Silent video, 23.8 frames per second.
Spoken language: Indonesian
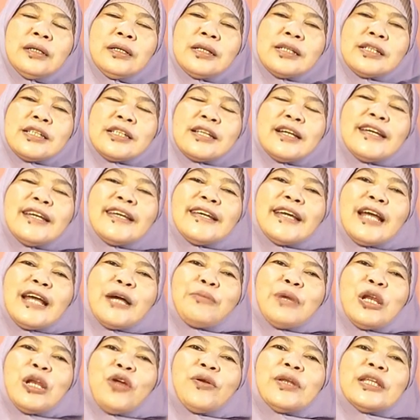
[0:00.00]
sehingga
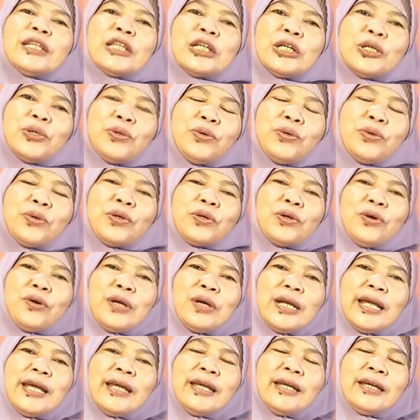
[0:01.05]
beliau ditegur
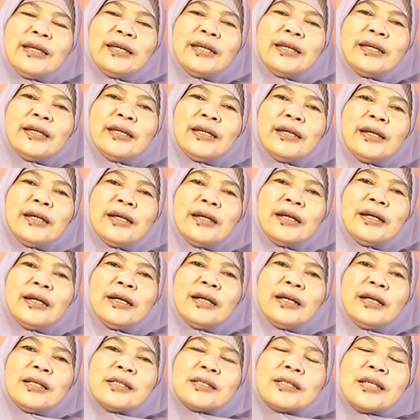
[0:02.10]
oleh
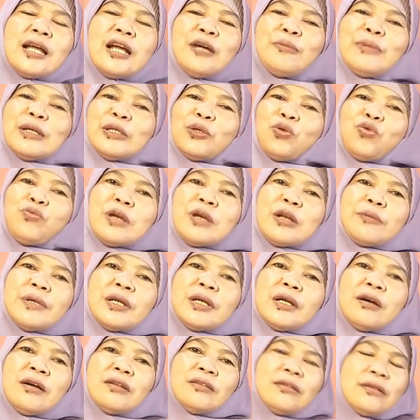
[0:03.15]
sahabat Umar
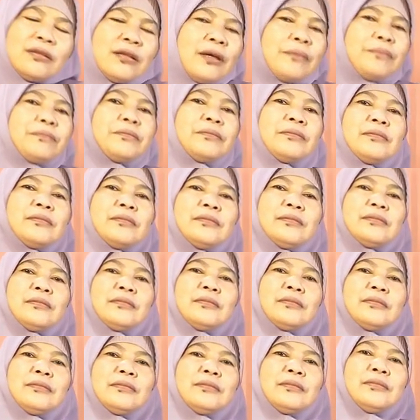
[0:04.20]
bin Khattab.
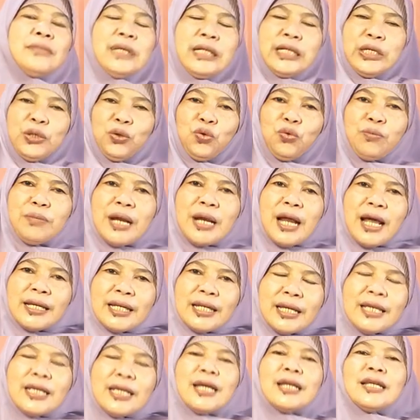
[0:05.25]
Begitu
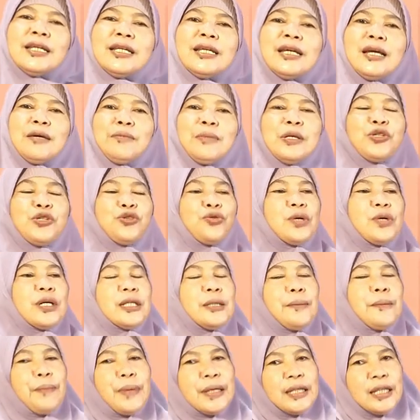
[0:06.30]
beraninya dia masuk ke
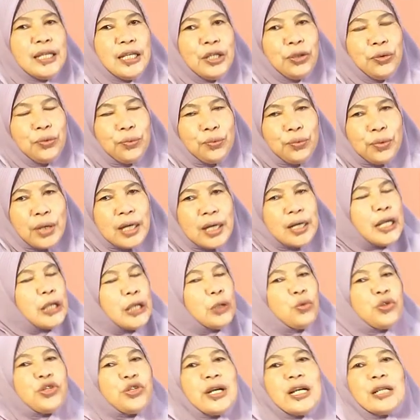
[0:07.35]
tempat itu karena
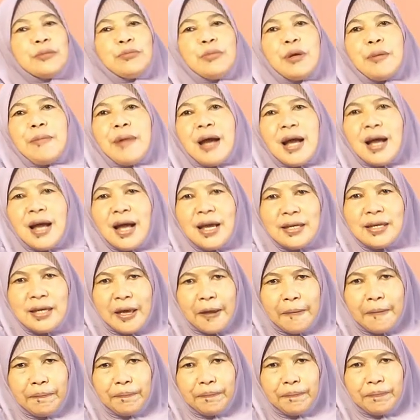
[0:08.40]
itu sangat berbahaya.